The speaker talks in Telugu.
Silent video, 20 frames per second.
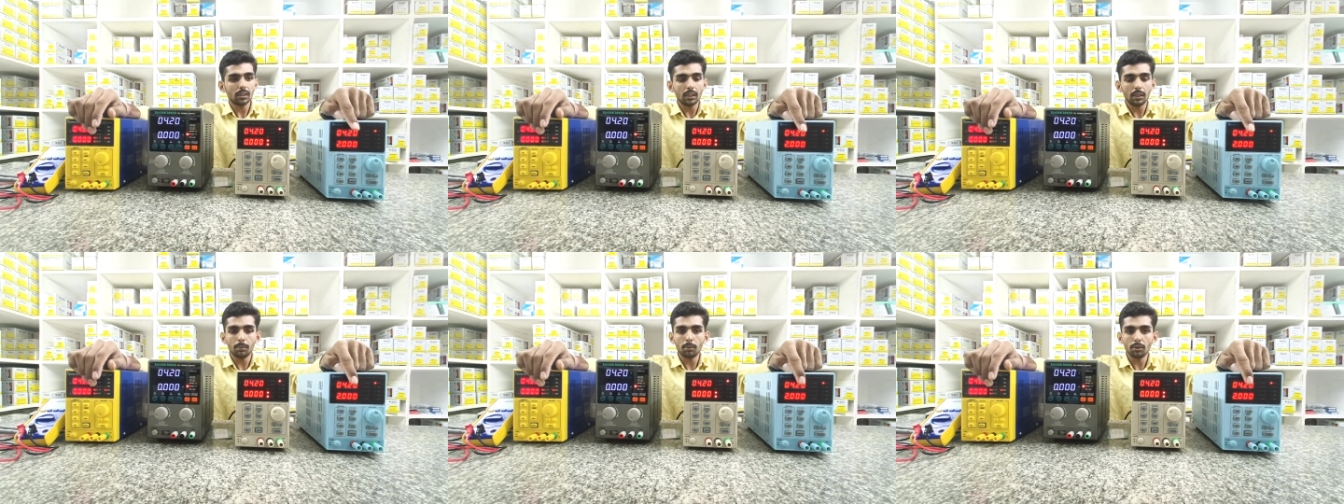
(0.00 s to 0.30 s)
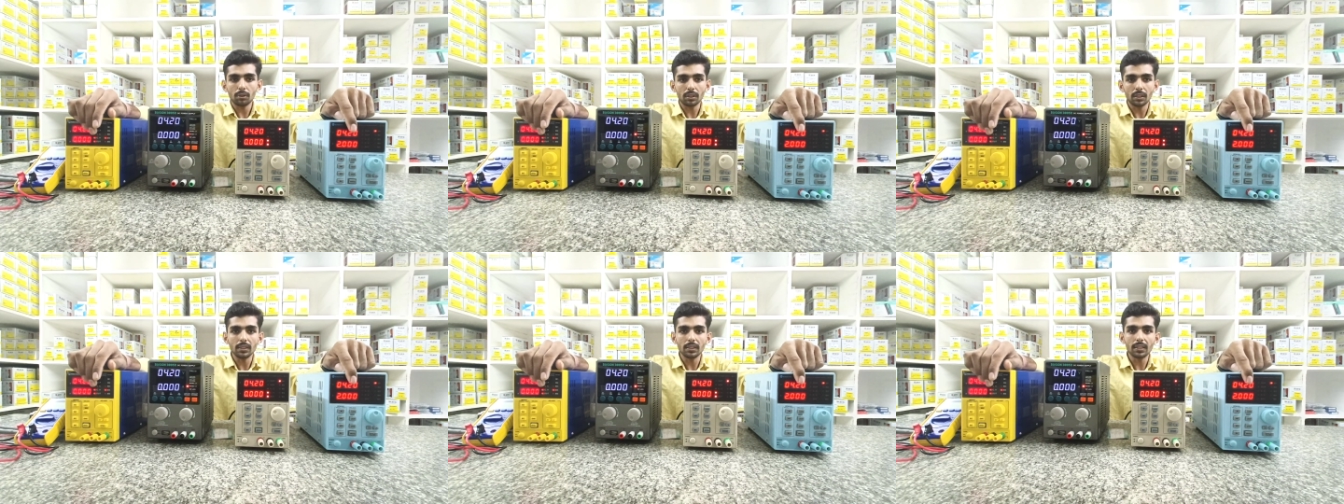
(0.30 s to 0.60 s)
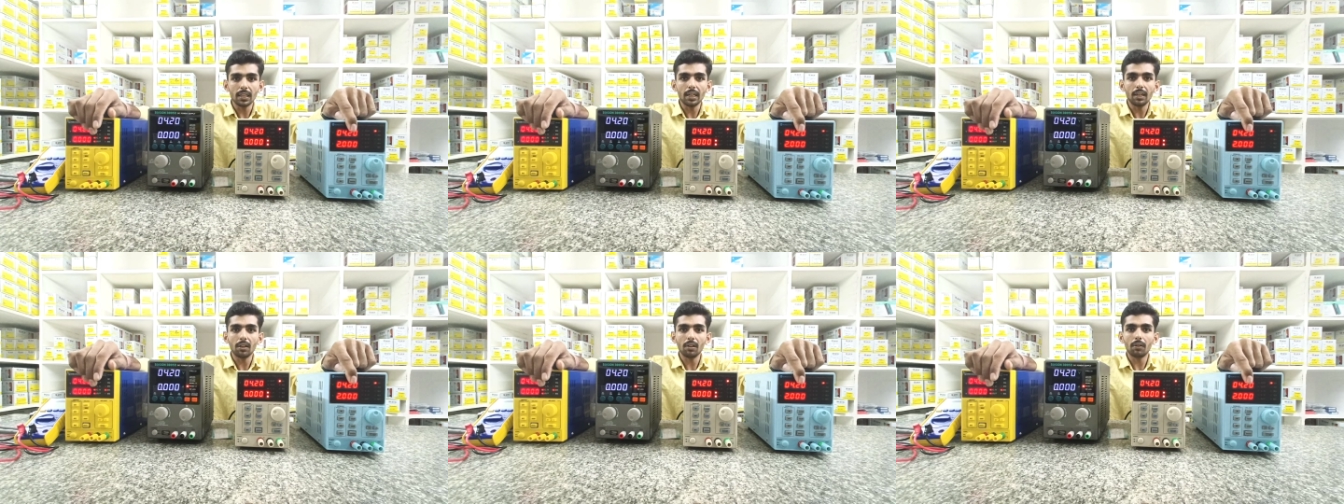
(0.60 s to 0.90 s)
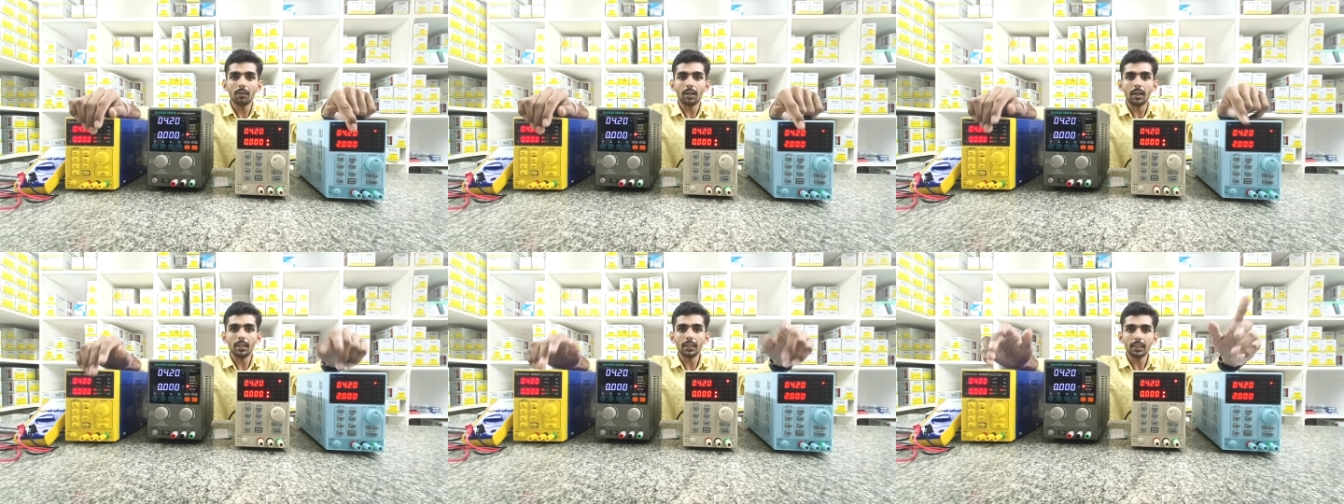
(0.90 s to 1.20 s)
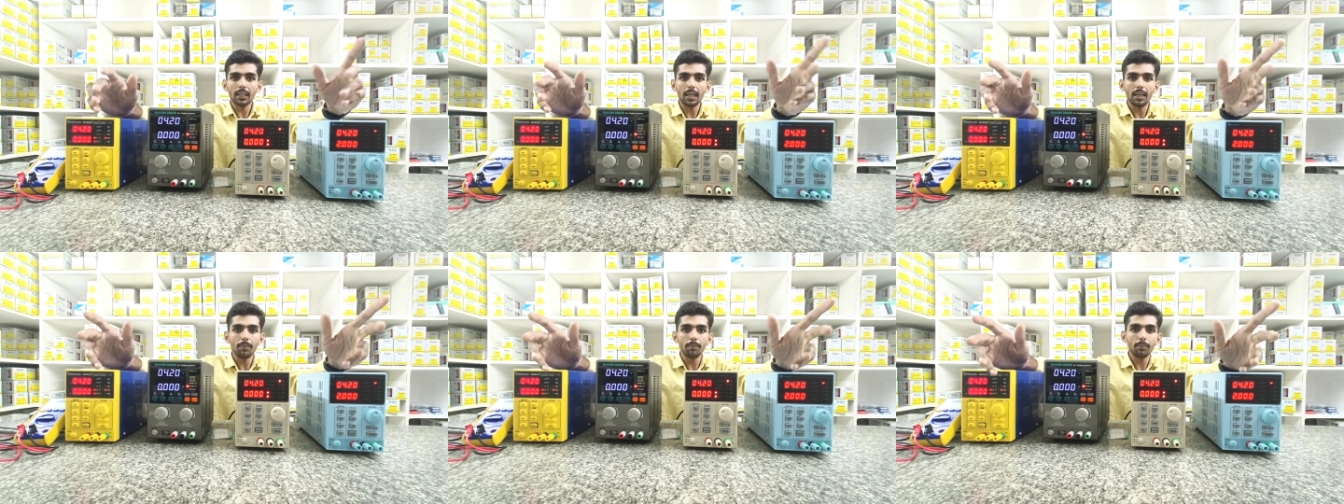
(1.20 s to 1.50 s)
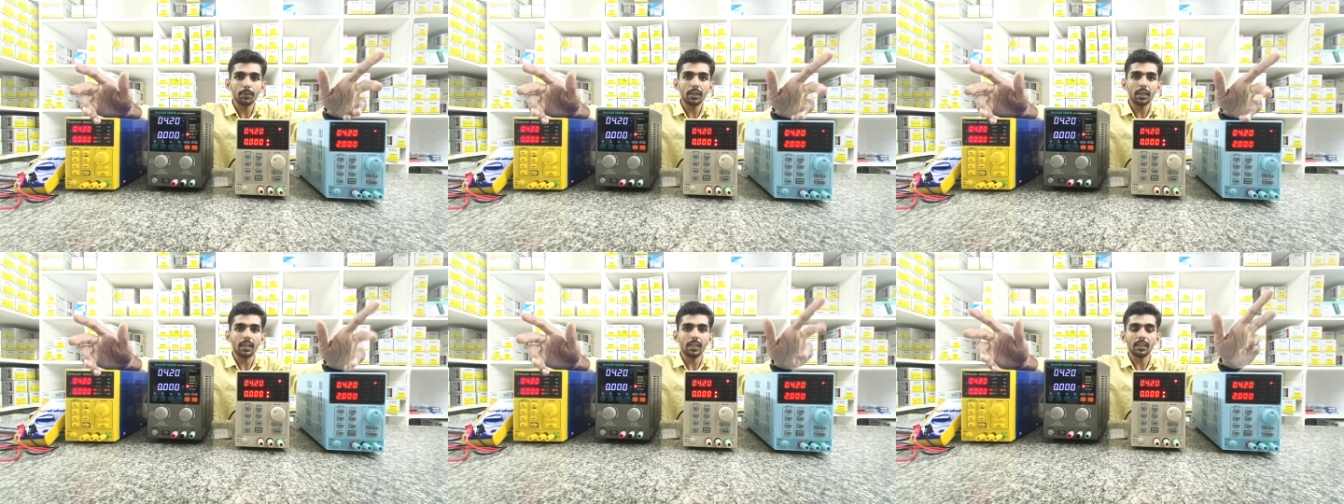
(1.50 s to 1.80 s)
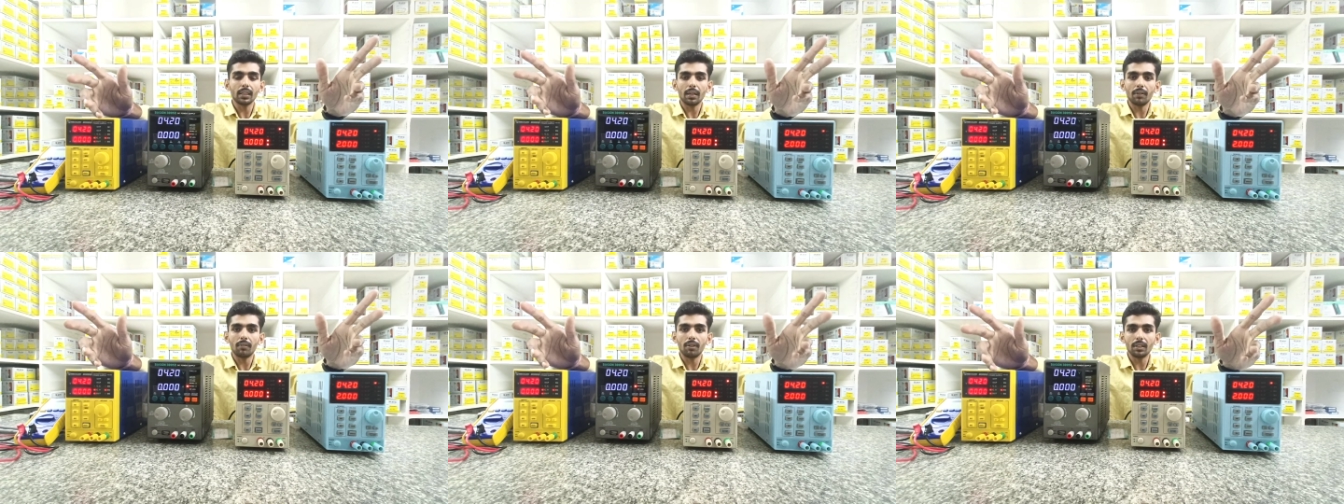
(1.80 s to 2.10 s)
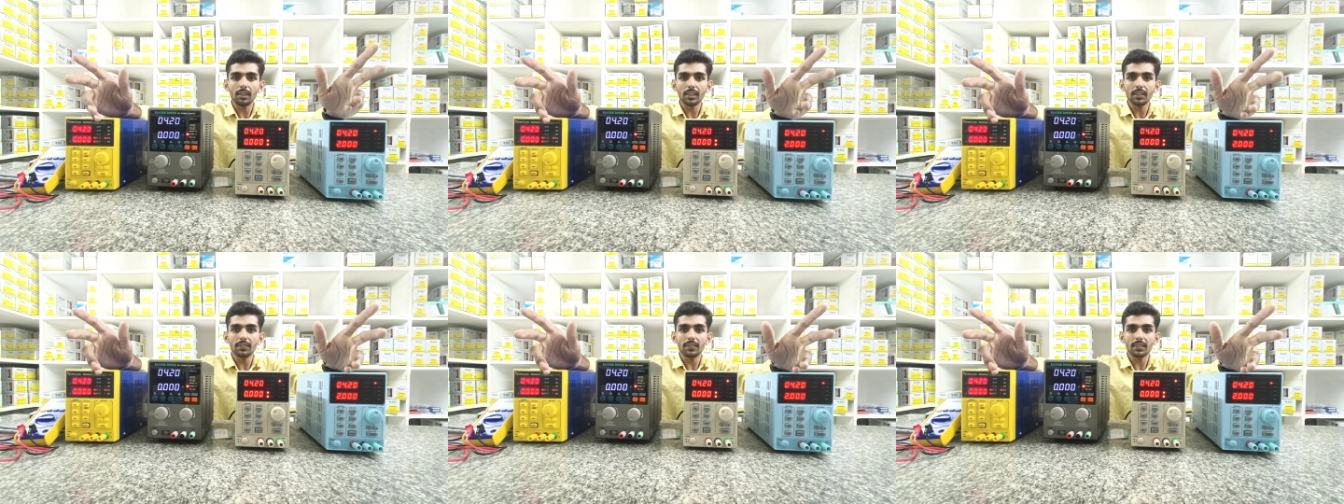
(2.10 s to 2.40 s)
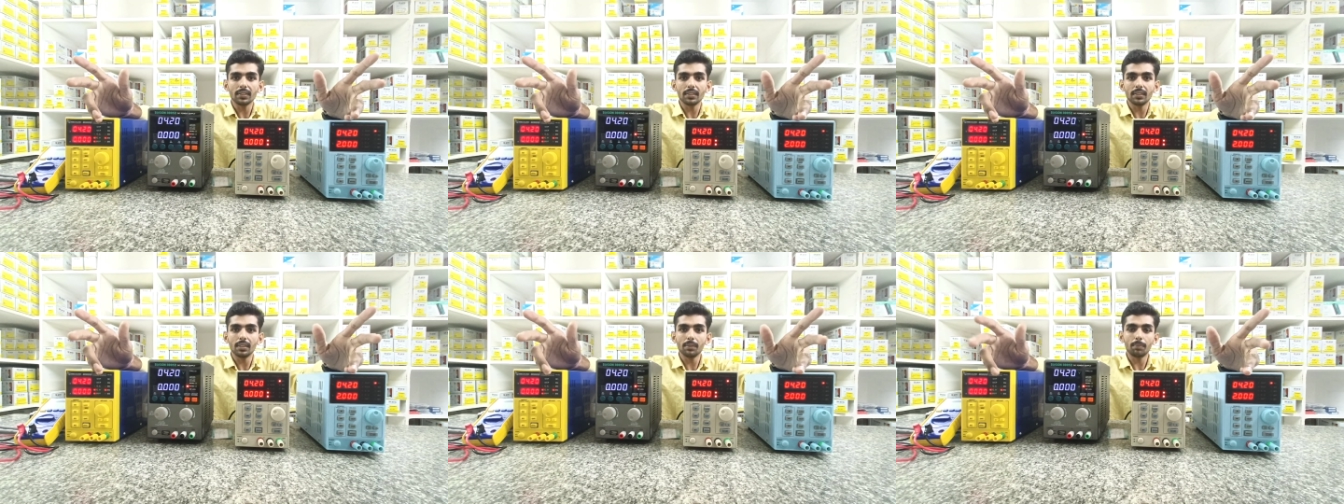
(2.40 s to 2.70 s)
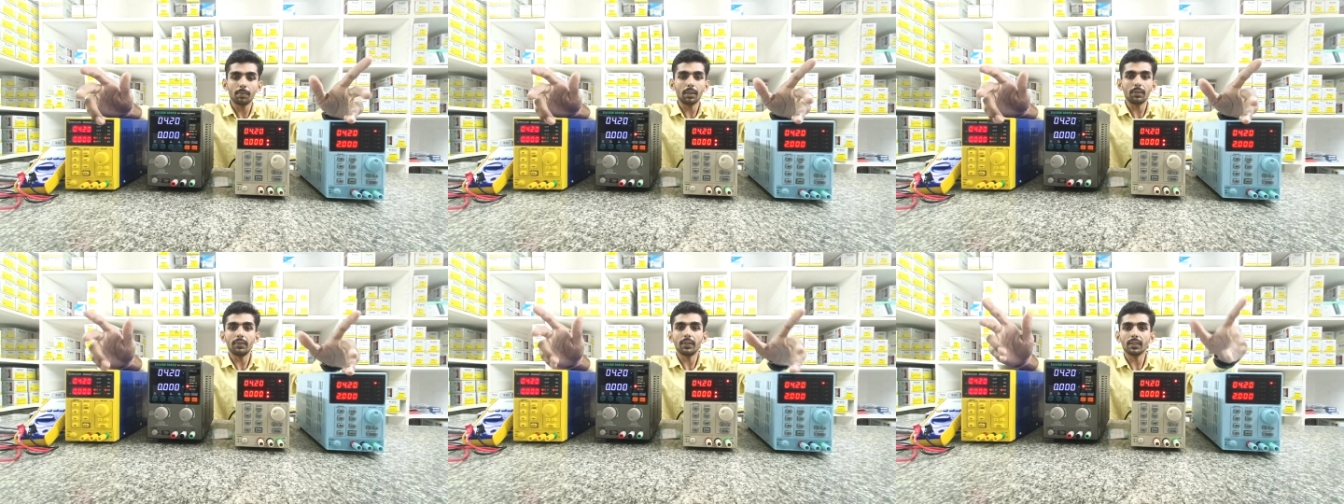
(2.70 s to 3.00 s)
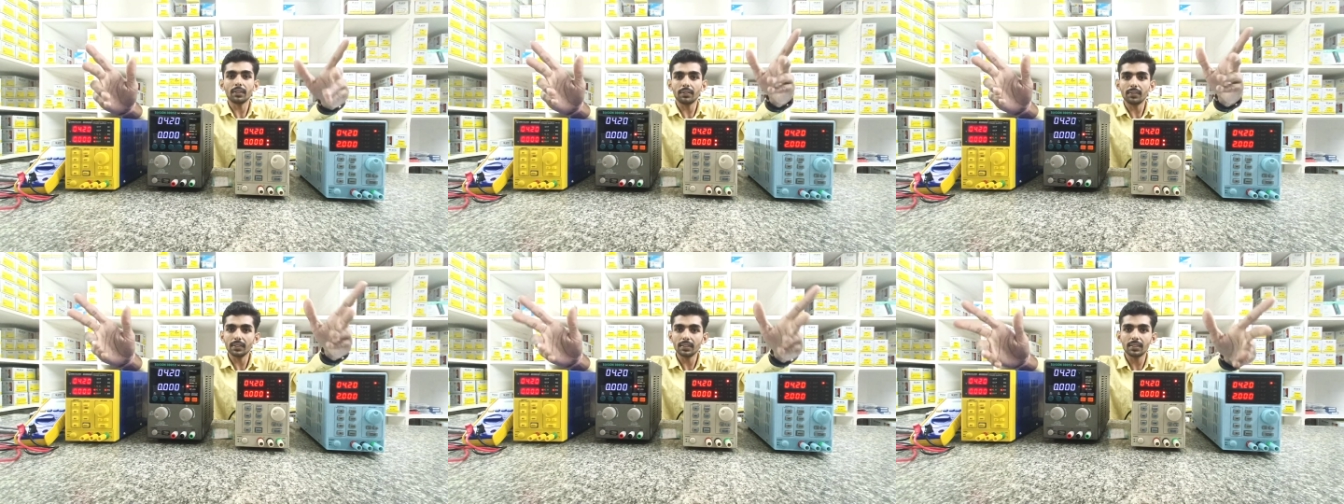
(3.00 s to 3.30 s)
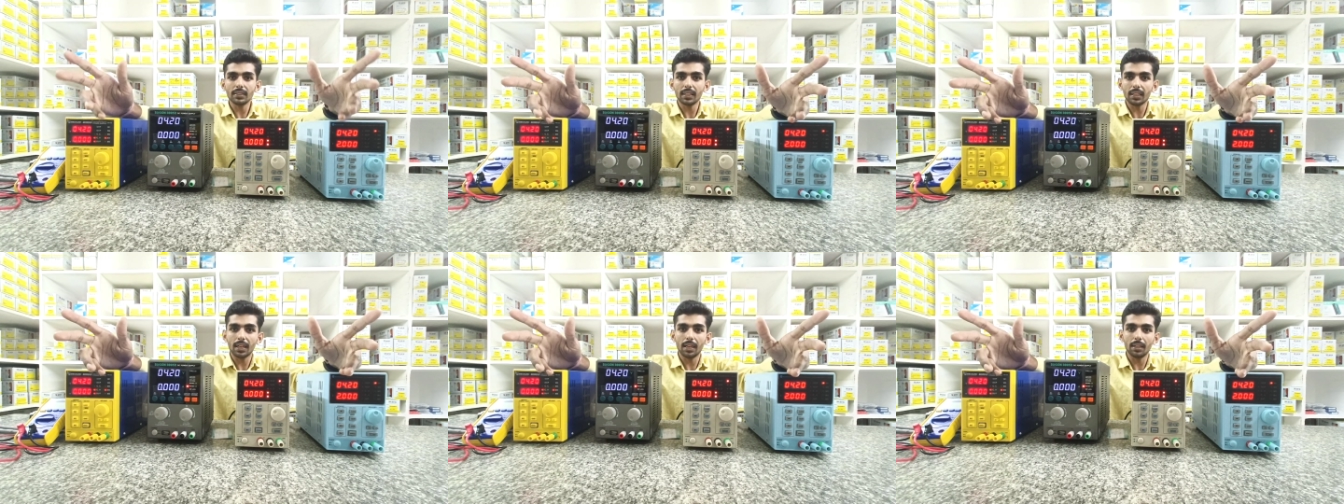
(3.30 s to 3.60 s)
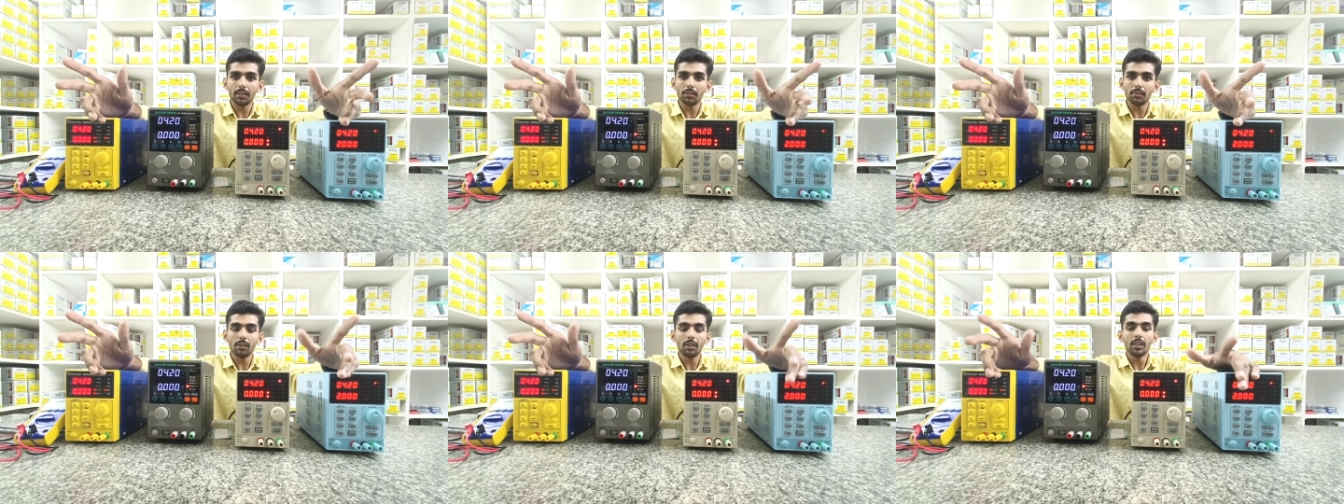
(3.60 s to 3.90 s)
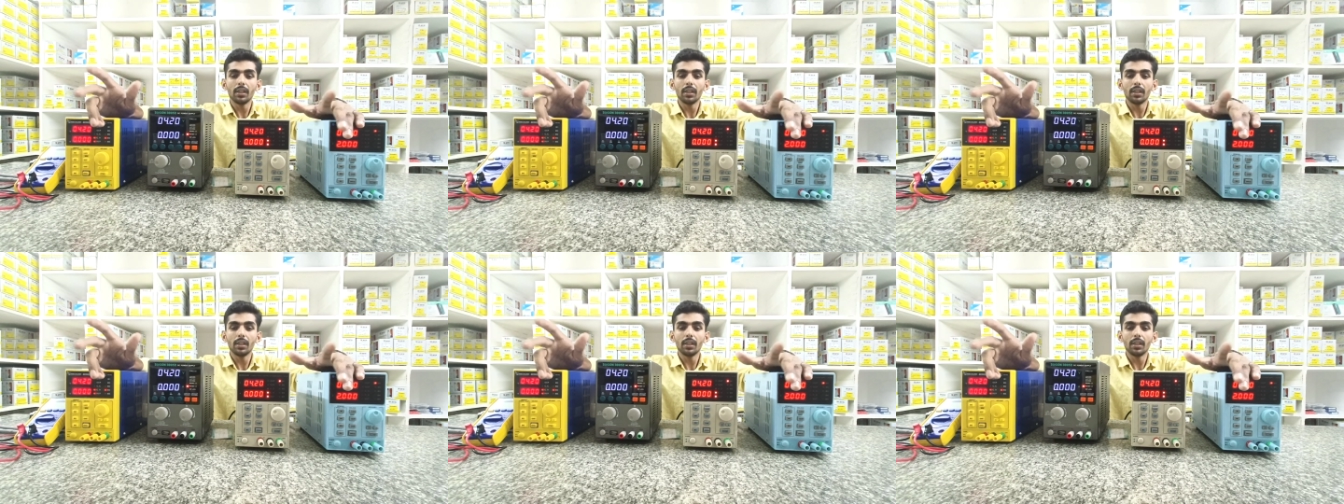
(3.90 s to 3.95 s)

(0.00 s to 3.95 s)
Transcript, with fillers: ఇప్పుడు సన్షైన్లో అంత ఎంపీర్ అంత వోల్టేజ్ వస్తుంది పర్ఫెక్ట్ వస్తే రాదు